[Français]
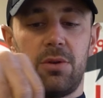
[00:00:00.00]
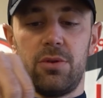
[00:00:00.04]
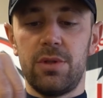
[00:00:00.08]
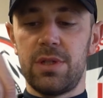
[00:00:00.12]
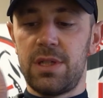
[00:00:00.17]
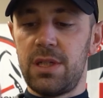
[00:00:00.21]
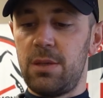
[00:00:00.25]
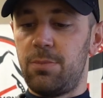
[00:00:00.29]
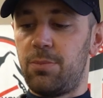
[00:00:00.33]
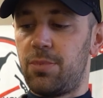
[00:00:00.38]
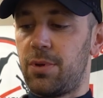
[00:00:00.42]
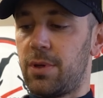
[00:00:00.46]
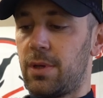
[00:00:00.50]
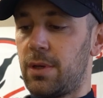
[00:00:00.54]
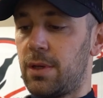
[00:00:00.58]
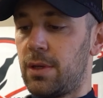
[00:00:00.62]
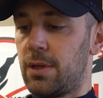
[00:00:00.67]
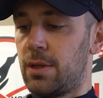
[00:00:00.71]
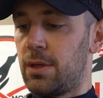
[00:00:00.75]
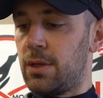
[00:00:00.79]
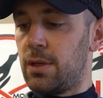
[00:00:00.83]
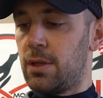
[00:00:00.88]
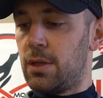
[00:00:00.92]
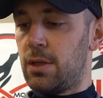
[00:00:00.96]
le zip
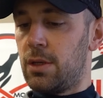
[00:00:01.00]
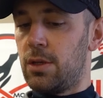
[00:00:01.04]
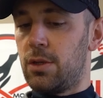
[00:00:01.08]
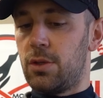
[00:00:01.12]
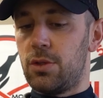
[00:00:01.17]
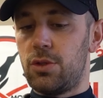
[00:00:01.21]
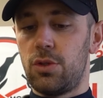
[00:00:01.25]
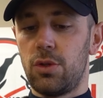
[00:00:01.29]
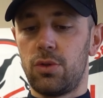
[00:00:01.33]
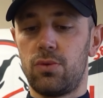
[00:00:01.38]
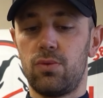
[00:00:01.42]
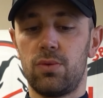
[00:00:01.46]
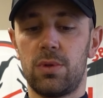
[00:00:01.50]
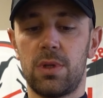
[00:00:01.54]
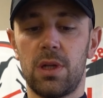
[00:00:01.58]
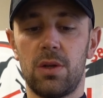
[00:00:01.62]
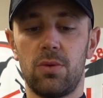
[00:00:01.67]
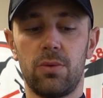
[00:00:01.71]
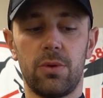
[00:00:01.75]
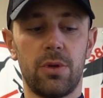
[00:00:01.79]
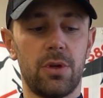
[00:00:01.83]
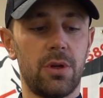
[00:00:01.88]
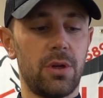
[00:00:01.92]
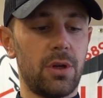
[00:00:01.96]
sur toute la
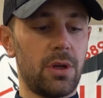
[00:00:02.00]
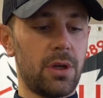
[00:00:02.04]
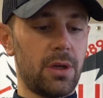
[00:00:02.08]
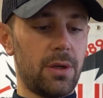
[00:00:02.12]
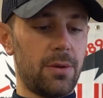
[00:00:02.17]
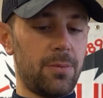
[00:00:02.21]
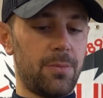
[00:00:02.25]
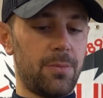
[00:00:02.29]
longueur